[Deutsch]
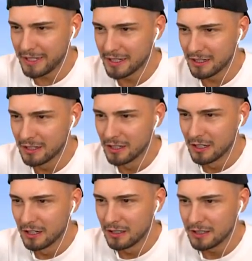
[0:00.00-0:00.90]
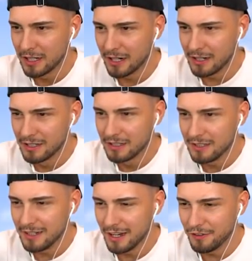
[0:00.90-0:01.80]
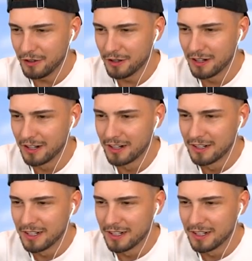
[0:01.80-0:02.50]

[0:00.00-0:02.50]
hier. Ja, jawohl.